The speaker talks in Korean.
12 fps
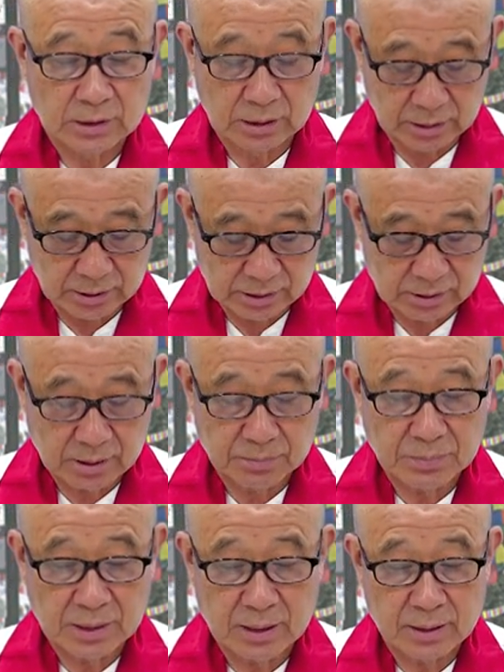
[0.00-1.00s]

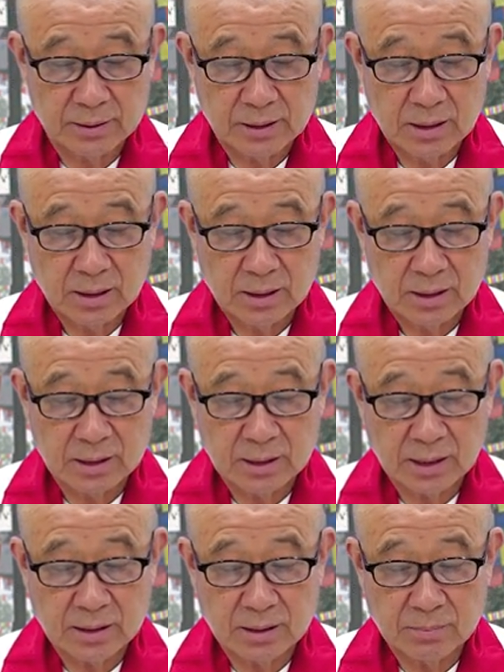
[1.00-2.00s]
그리스어파,
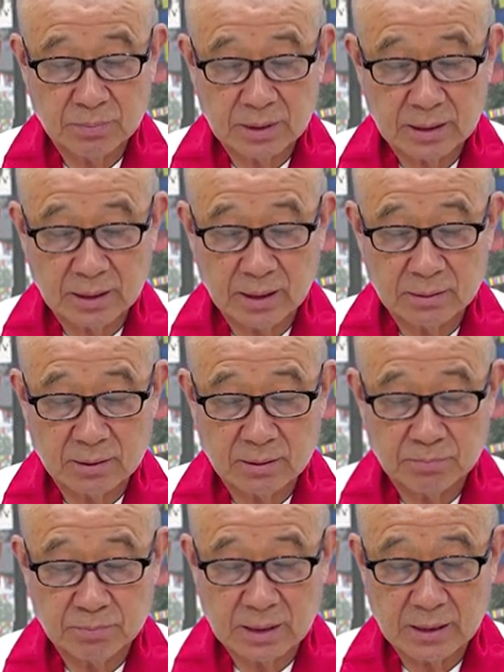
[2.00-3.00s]
이탈리아파,
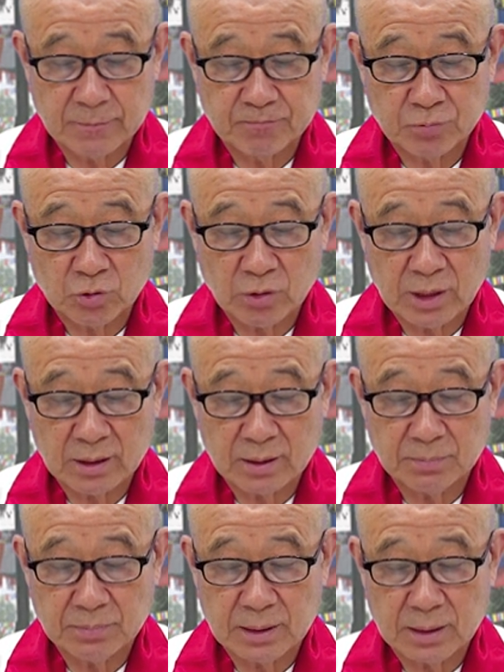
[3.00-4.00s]
켈트어파,
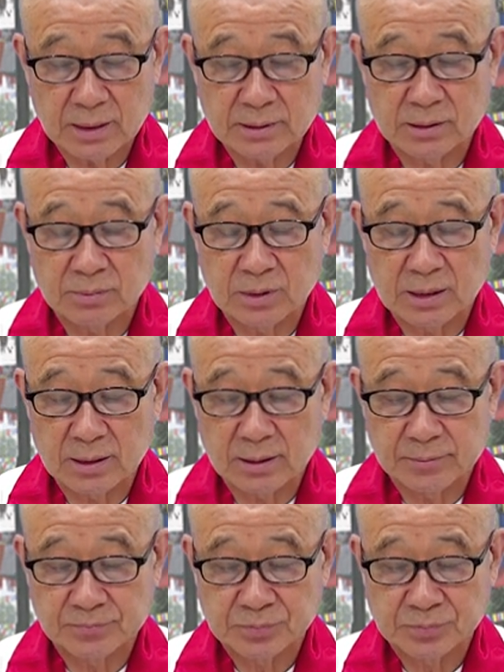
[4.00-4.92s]
화라파가 있습니다.